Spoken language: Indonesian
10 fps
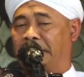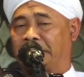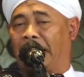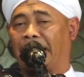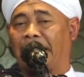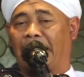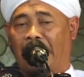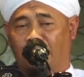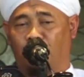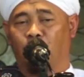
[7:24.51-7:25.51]
sedangkan
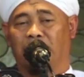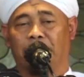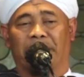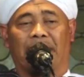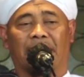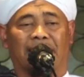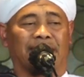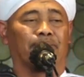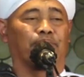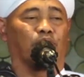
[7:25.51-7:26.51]
aku diberikan
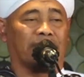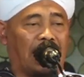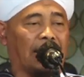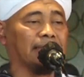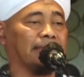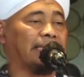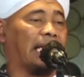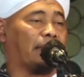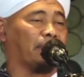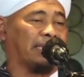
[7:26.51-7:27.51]
kesempurnaan di
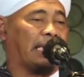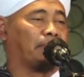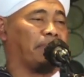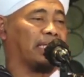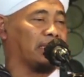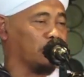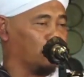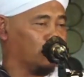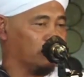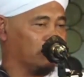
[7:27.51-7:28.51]
dalam ketampananku.